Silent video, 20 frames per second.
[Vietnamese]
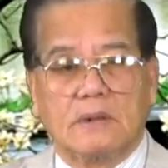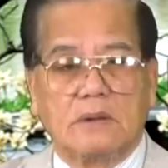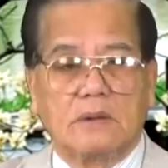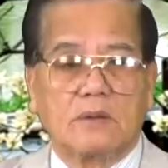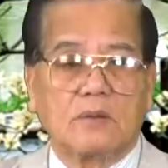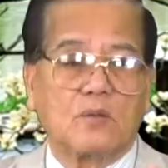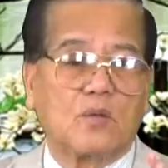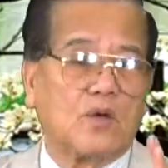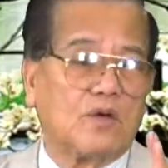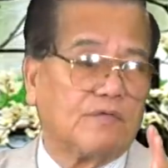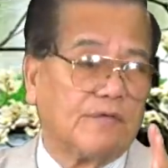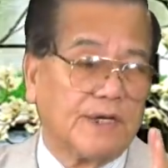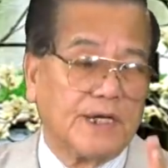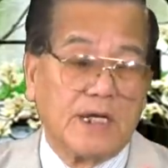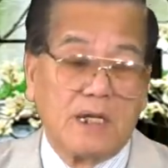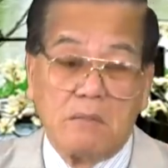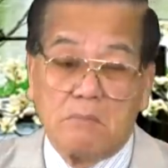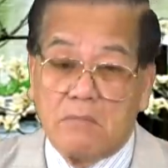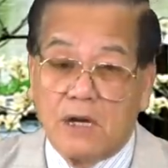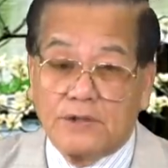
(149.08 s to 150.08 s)
Quý vị
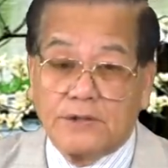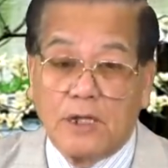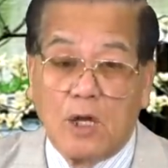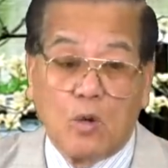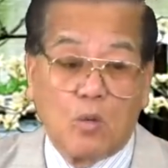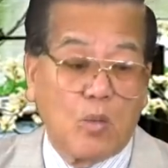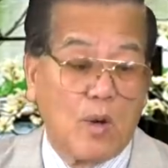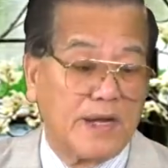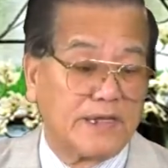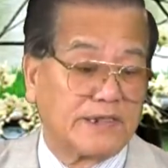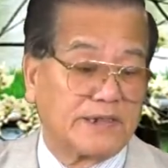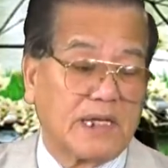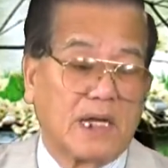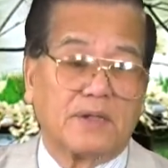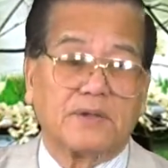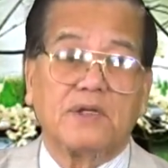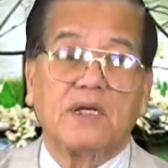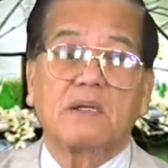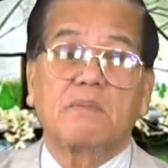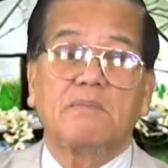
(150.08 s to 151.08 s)
đừng bao giờ quên
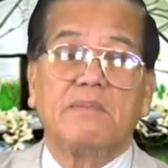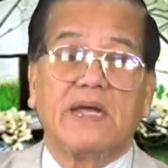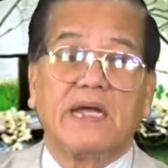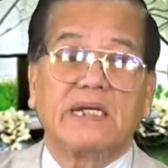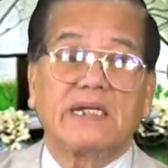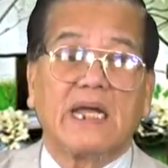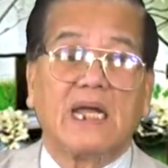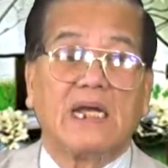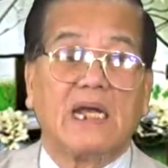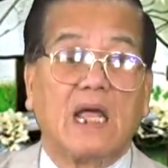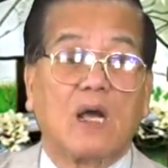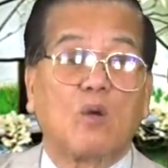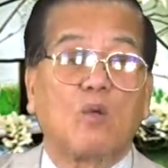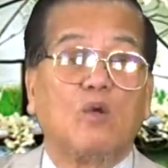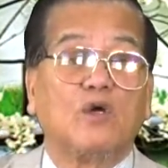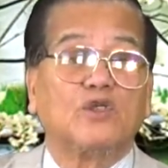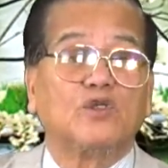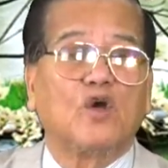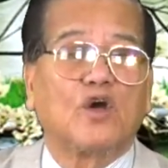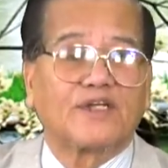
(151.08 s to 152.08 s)
rằng nước Mỹ này là
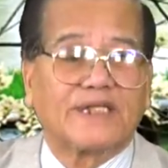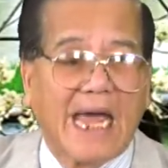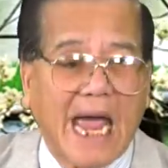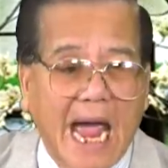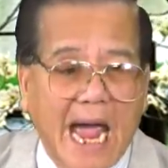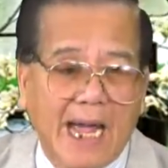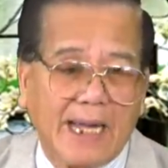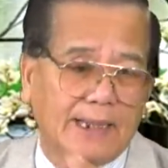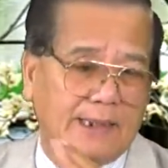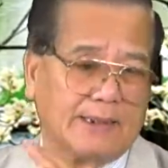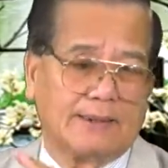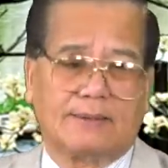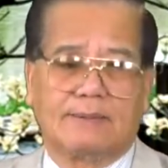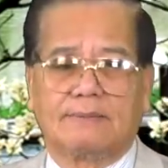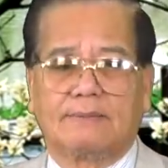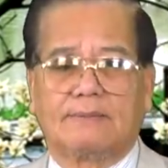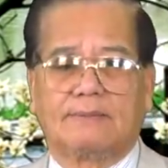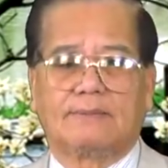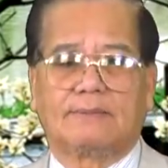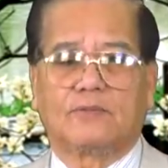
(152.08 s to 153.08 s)
của Do Thái.
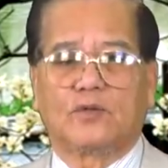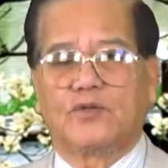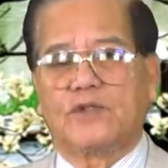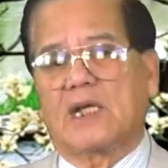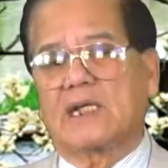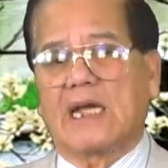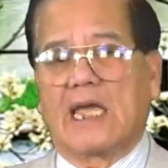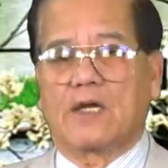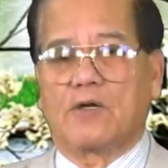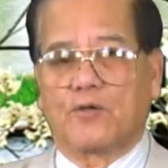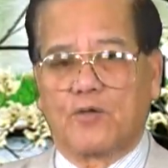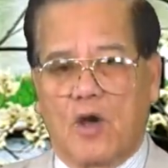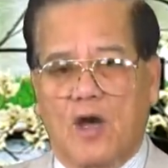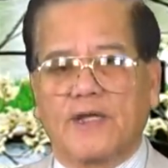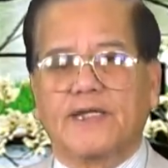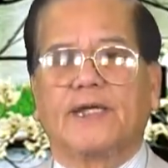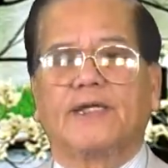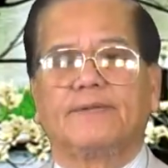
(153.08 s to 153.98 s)
Tôi nhắc lại câu đó nhé.